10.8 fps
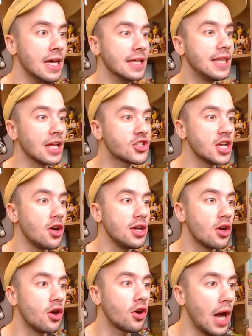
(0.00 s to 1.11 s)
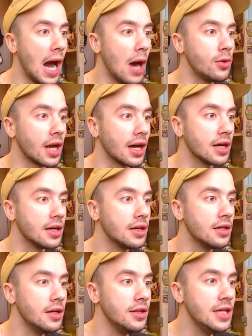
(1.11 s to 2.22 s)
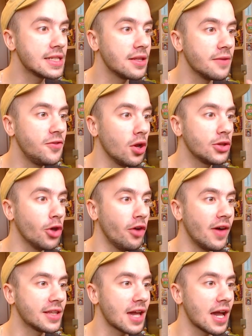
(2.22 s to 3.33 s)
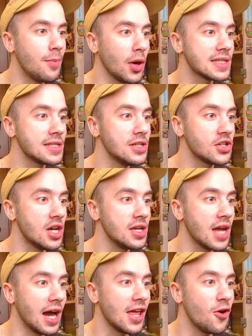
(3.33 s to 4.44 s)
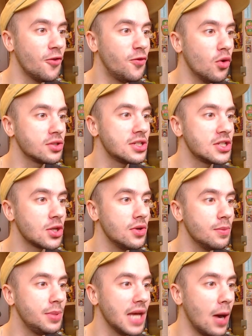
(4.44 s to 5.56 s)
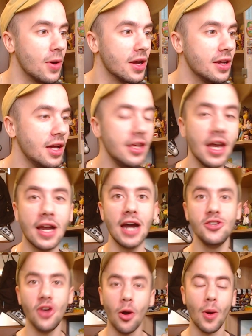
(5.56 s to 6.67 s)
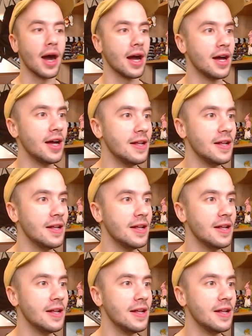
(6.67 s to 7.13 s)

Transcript: Dlaczego jego aura jest fioletowa, tak jak Boga Zniszczenia, ale jego włosy są białe, jak anioła.